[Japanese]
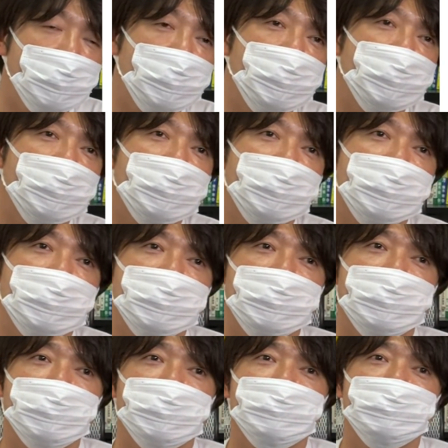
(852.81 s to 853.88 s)

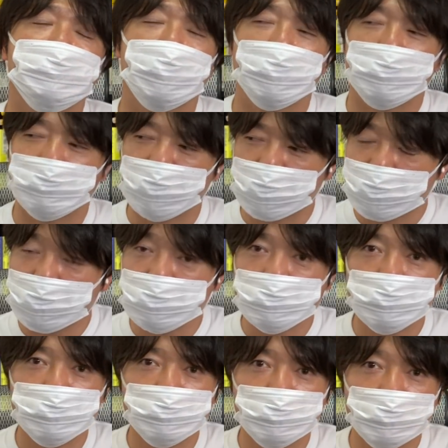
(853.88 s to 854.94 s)
えー、まあ、わかりや
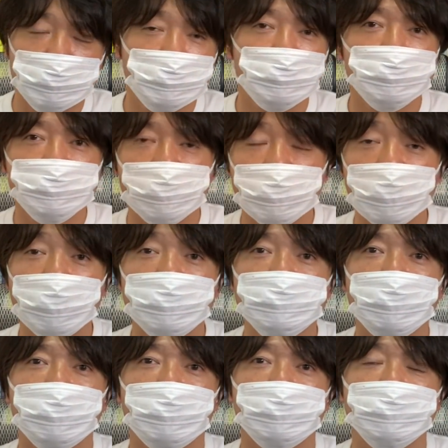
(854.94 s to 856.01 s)
すく言うと優秀な経営
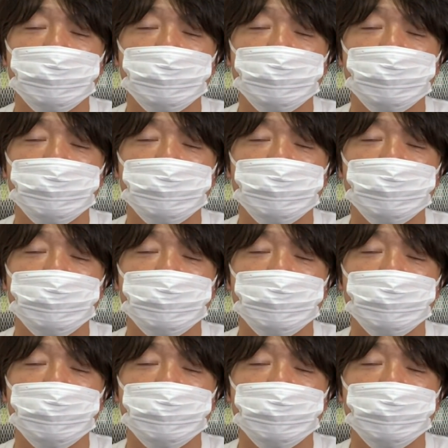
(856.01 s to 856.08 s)
者